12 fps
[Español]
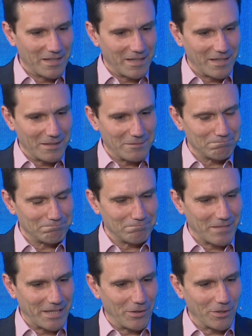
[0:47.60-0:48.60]
Eh,
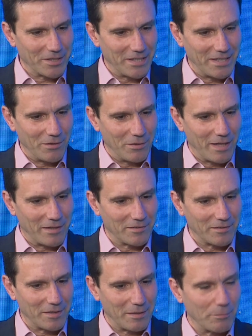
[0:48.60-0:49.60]
creo que tiene
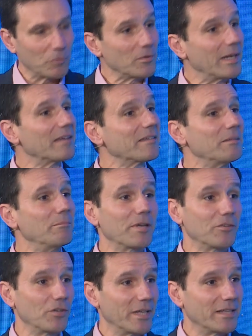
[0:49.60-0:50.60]
unas eh, posibilidades
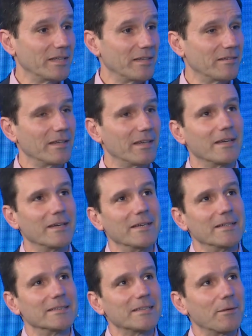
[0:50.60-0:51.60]
impresionantes. Eh.
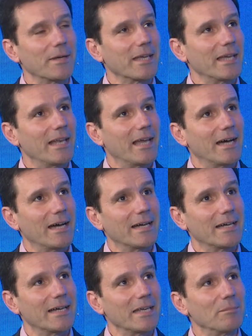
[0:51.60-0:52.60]
Sabes que
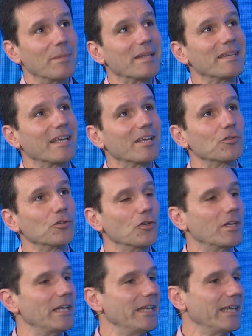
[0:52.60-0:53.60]
la
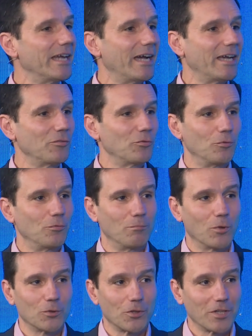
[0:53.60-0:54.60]
investigación clínica es
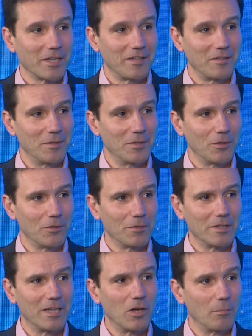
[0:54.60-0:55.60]
un motor de
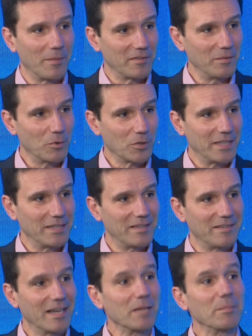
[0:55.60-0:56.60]
crecimiento de los más
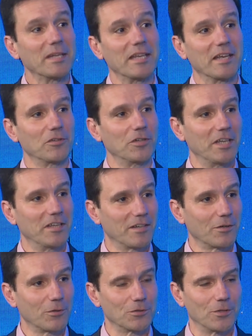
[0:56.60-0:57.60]
importantes a la investigación y
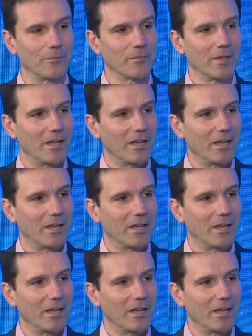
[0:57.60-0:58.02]
desarrollo.